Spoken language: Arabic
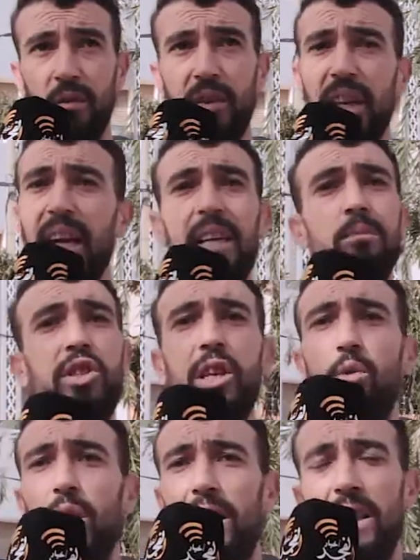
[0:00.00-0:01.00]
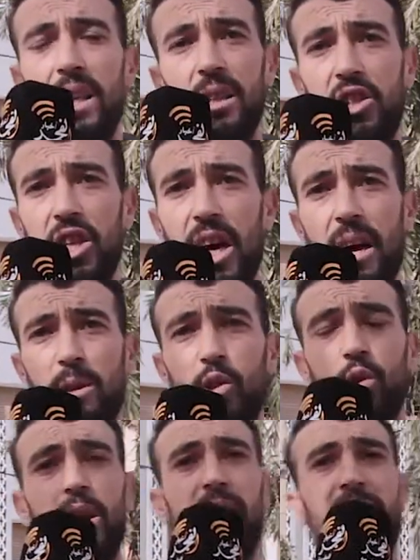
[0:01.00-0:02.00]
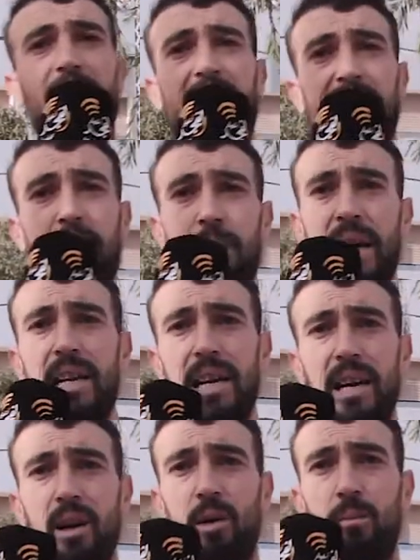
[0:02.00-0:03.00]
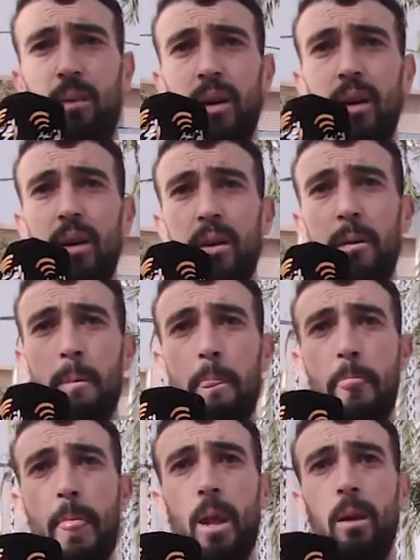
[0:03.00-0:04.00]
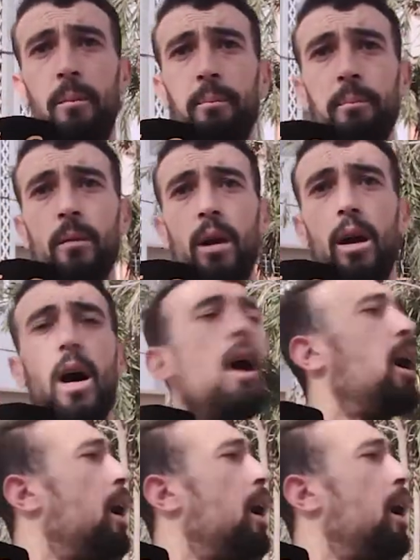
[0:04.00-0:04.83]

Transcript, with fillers: فين غيمشيو هاد اليتامى شكون اللي غيخدم عليهم دابا انت هو اللي كنتي معين الاسره ديالك